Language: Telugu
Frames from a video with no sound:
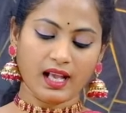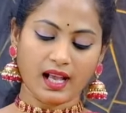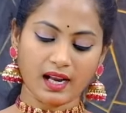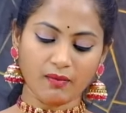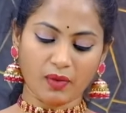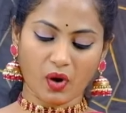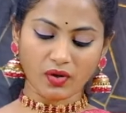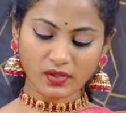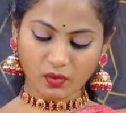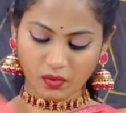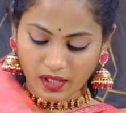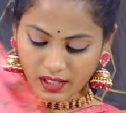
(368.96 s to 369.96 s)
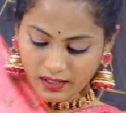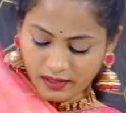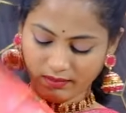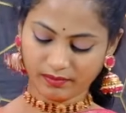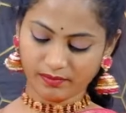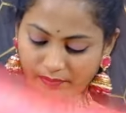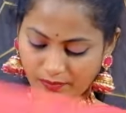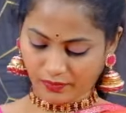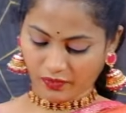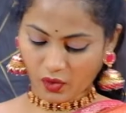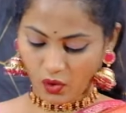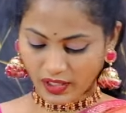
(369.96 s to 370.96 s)
అండ్ బ్లౌజ్ కూడా
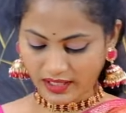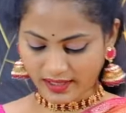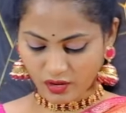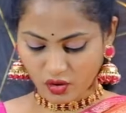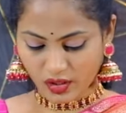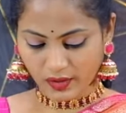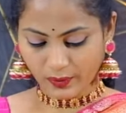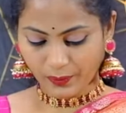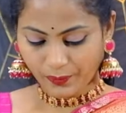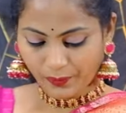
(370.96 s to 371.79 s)
ఫ్లోరల్స్ ఇచ్చారు